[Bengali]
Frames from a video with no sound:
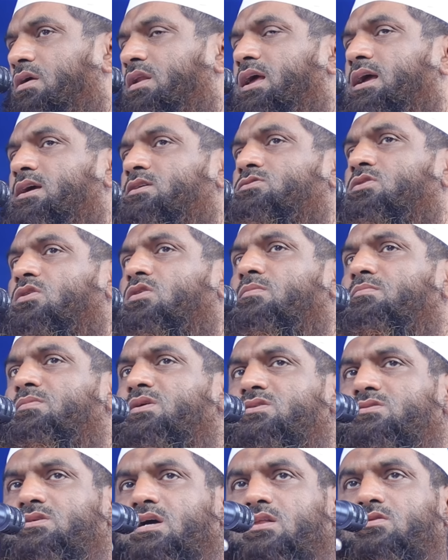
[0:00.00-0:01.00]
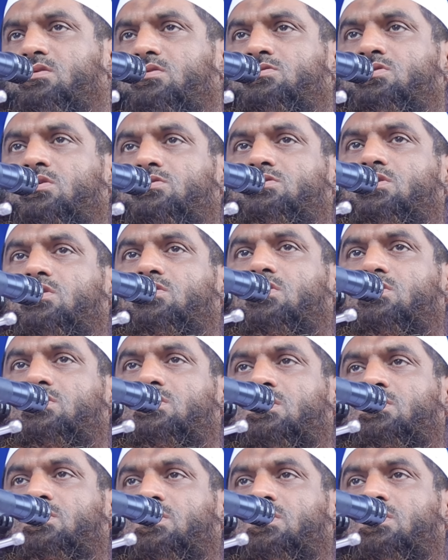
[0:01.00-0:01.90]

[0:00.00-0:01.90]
অনেক জুলুম নির্যাতন সহ্য করতে